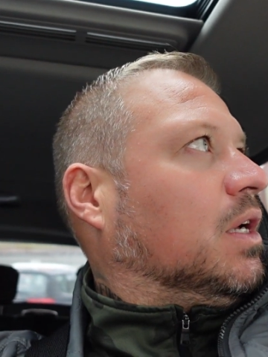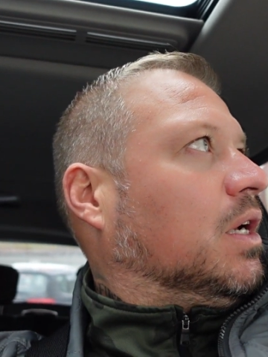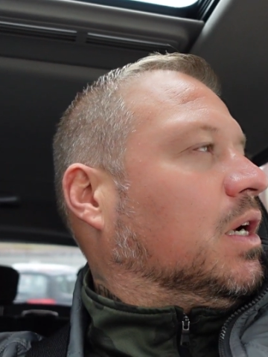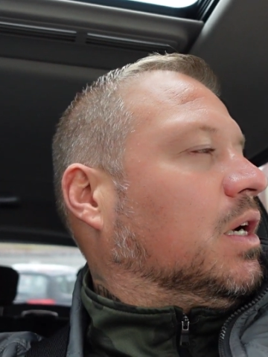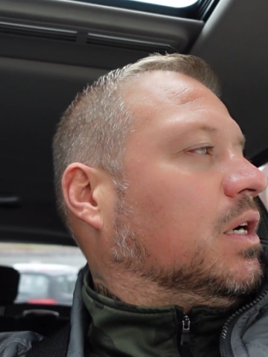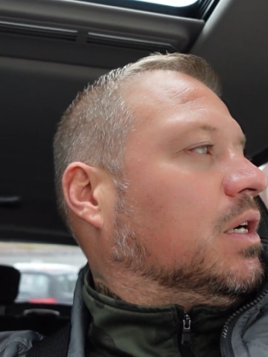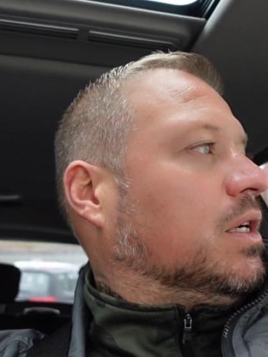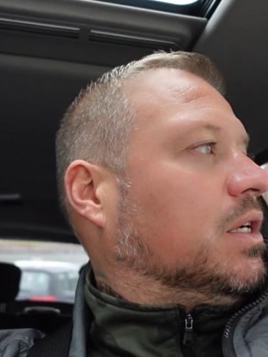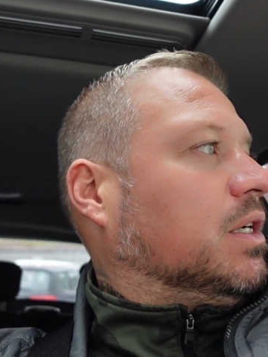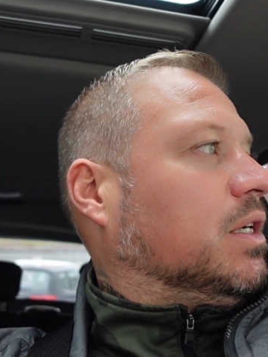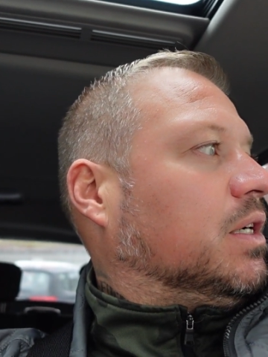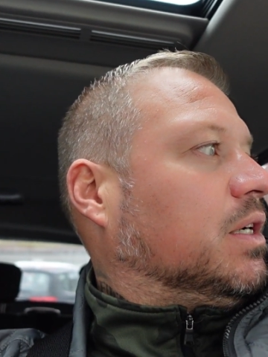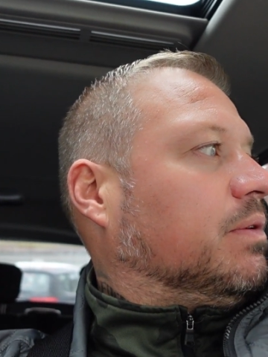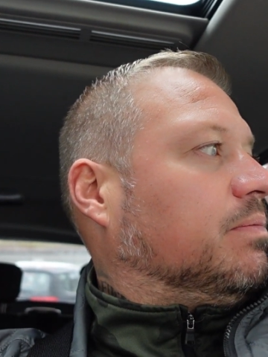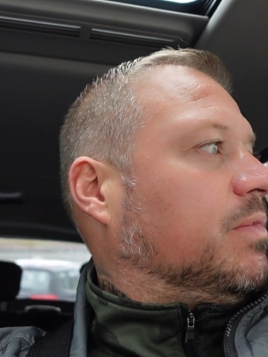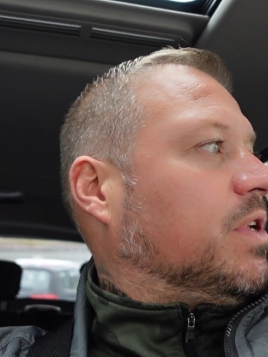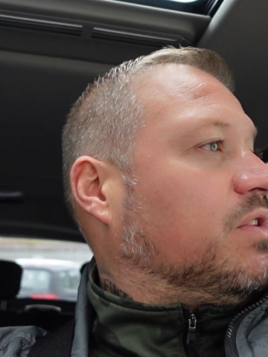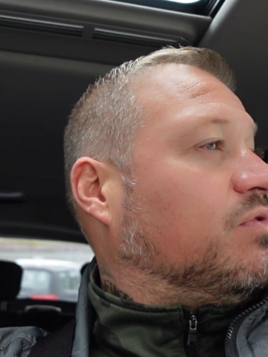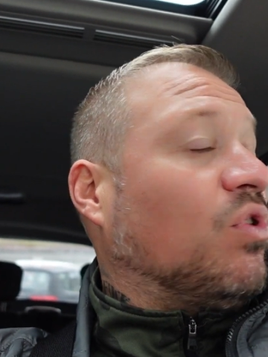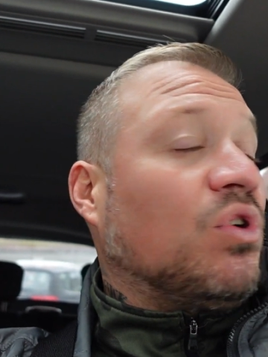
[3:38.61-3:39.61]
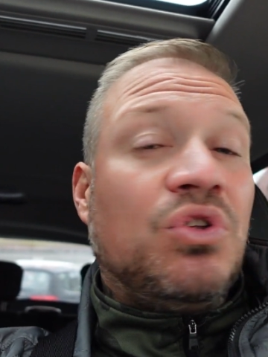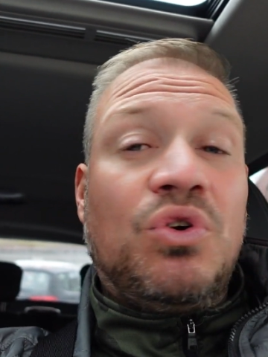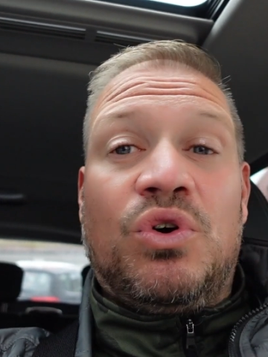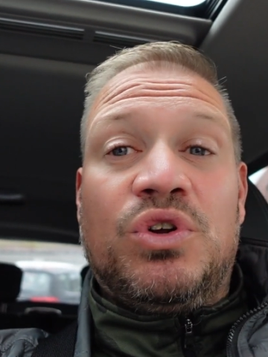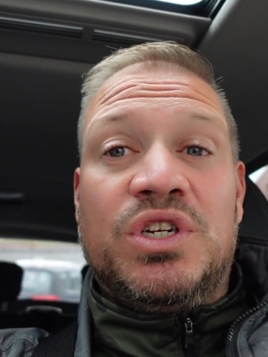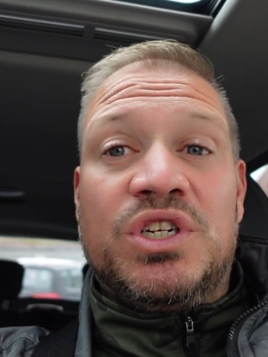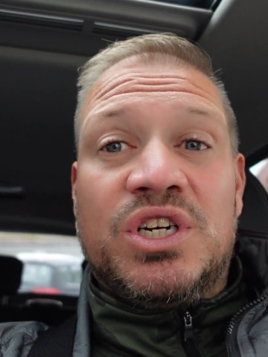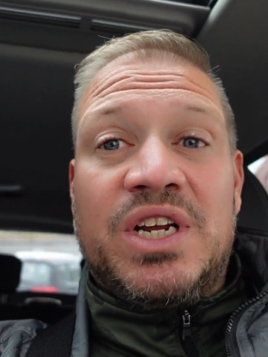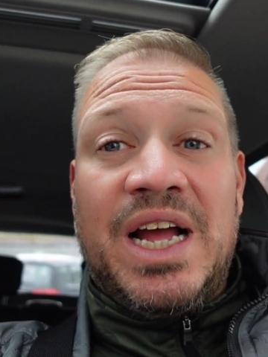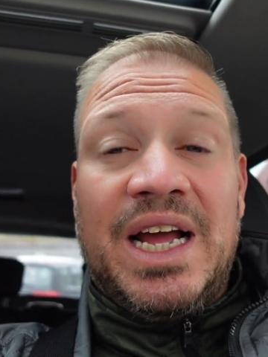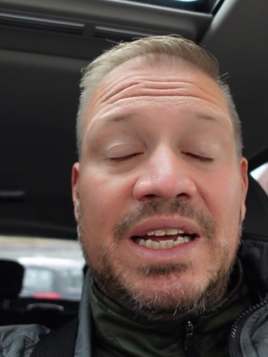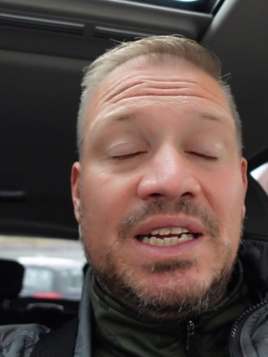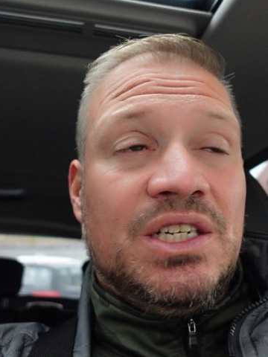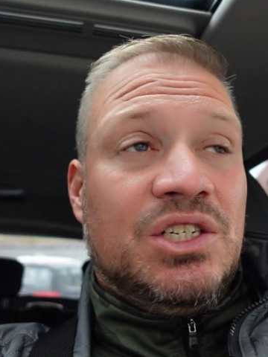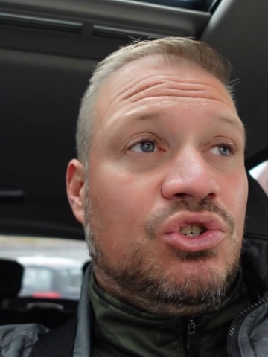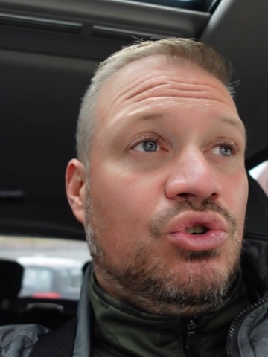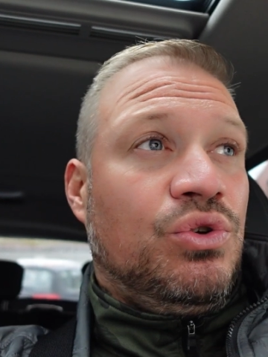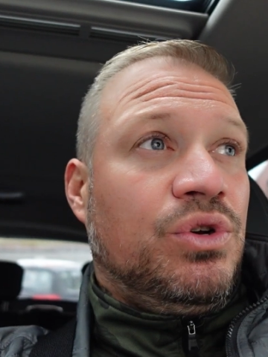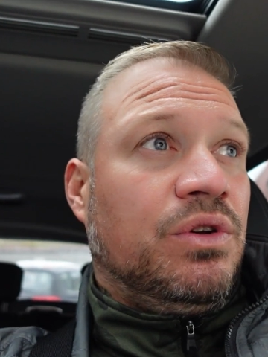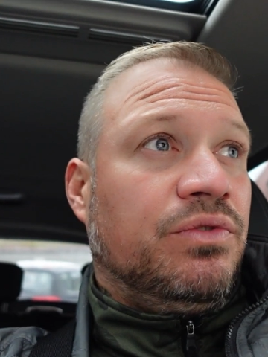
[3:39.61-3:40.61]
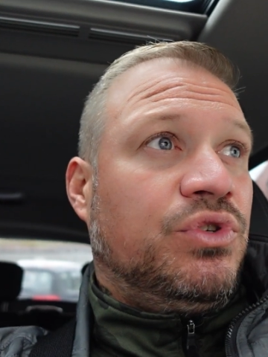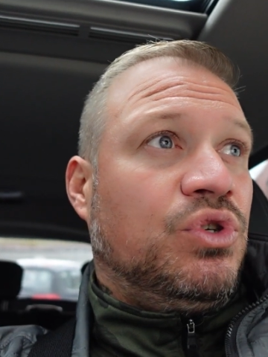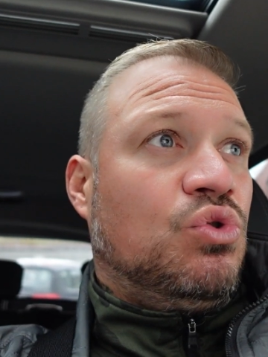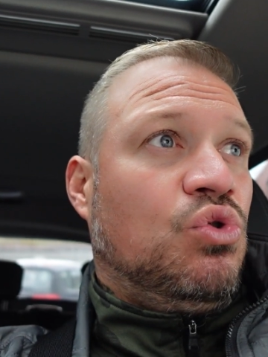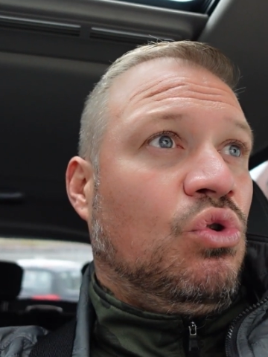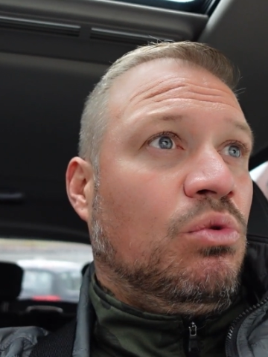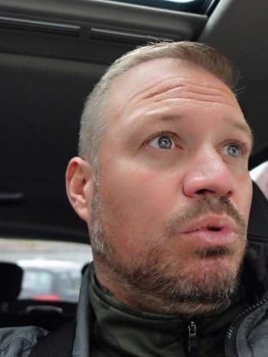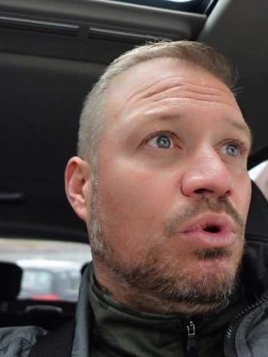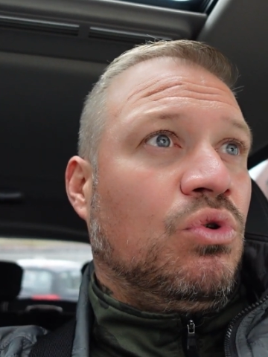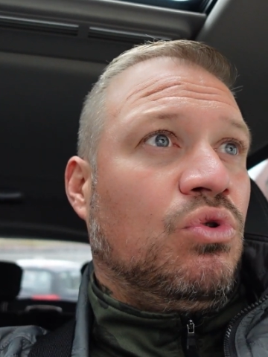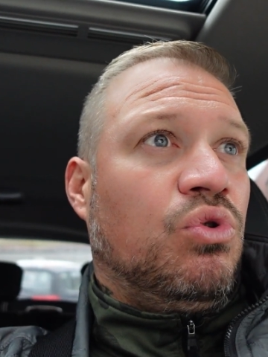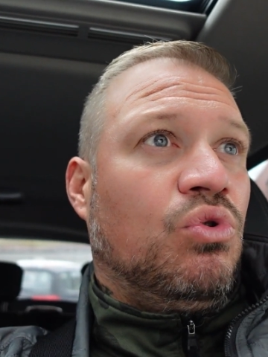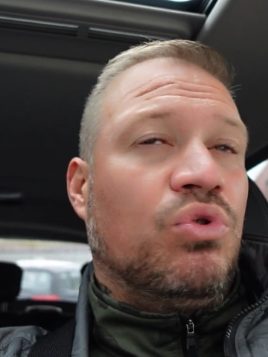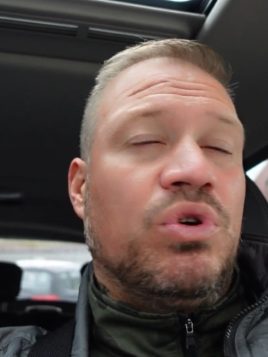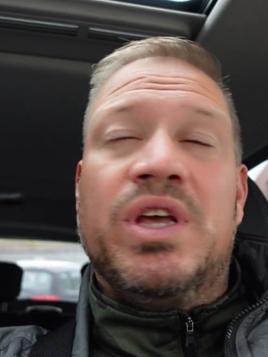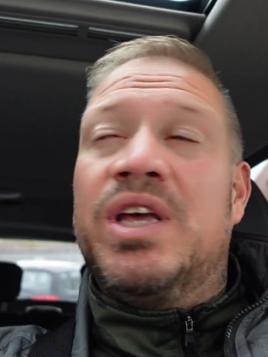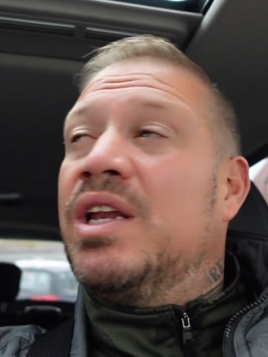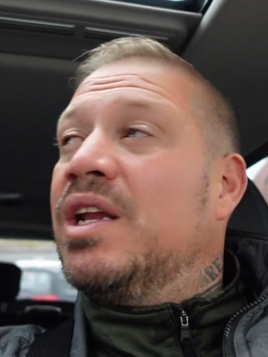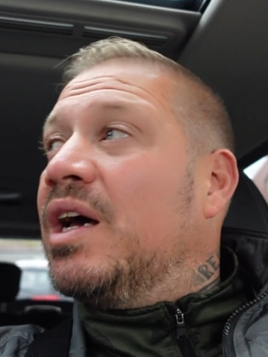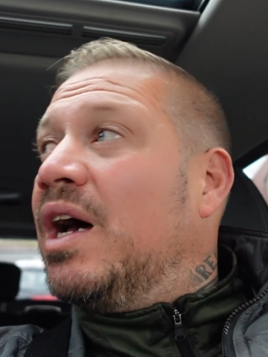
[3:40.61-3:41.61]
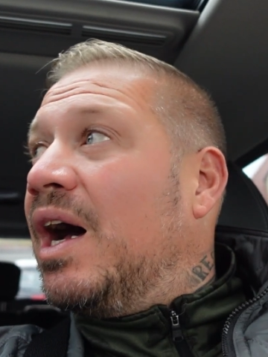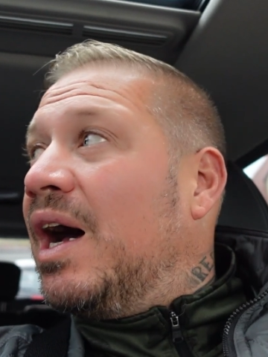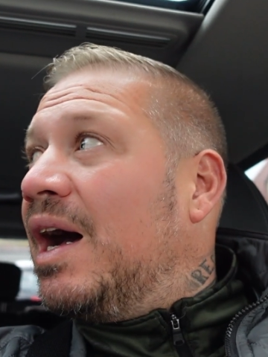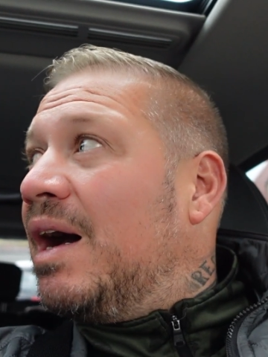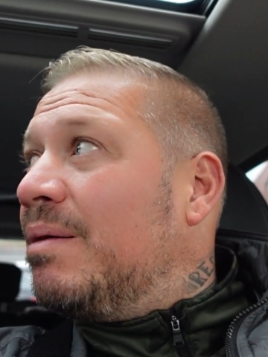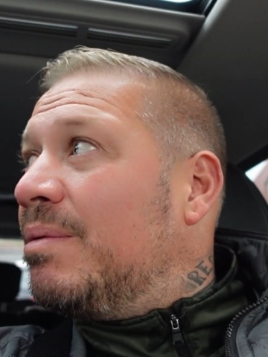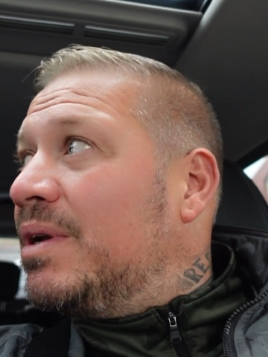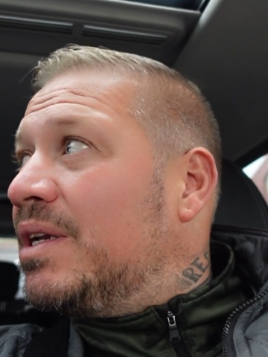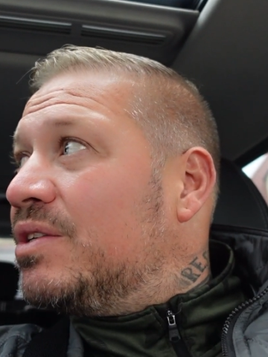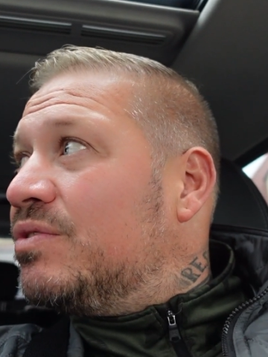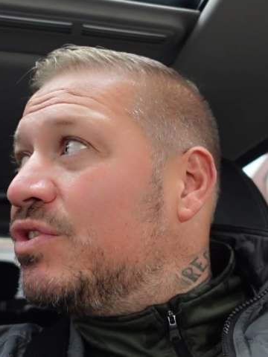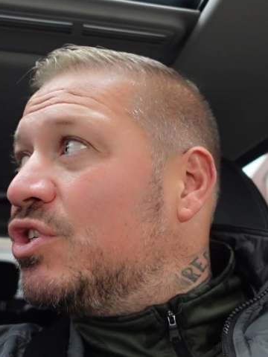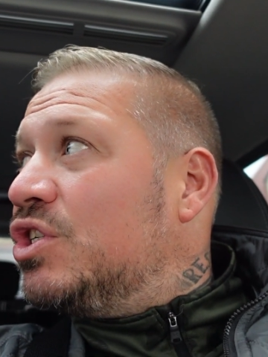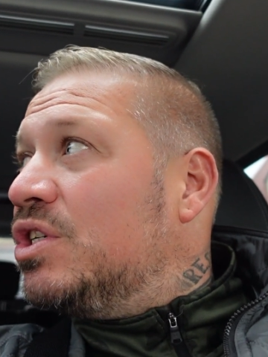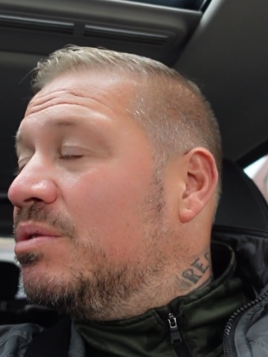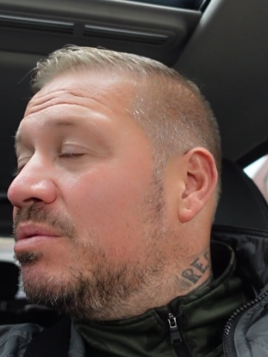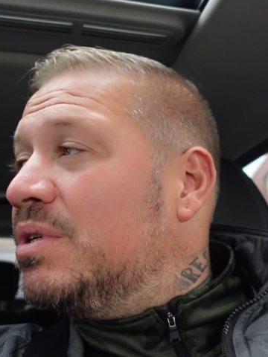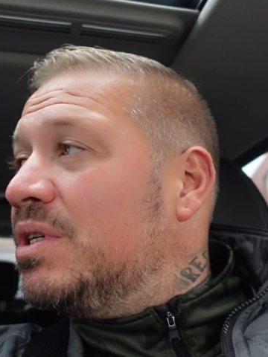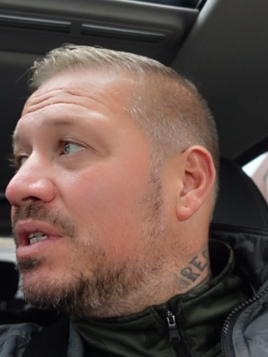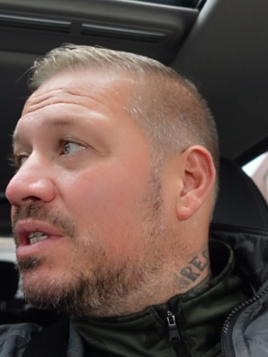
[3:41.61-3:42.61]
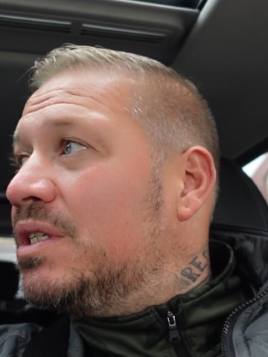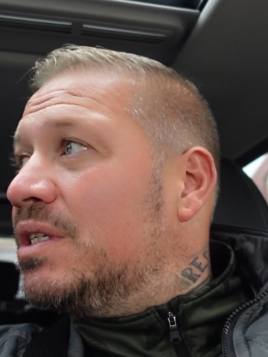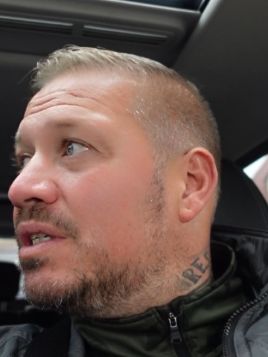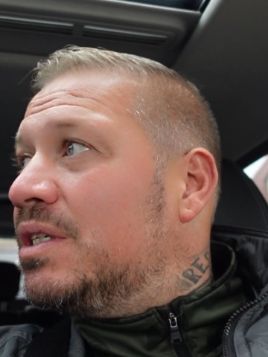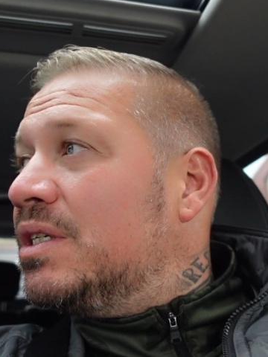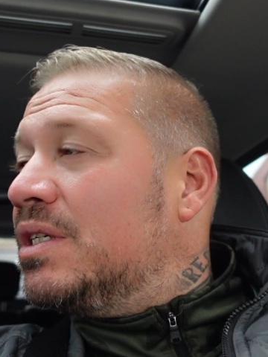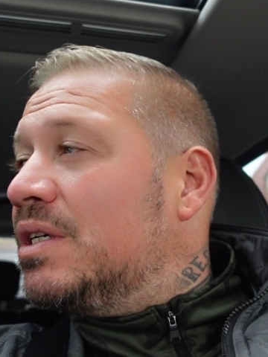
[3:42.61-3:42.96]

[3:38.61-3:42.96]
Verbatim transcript: Äh, ich wollte heute eigentlich schön auf die Coburg hochgehen, aber das verschiebe ich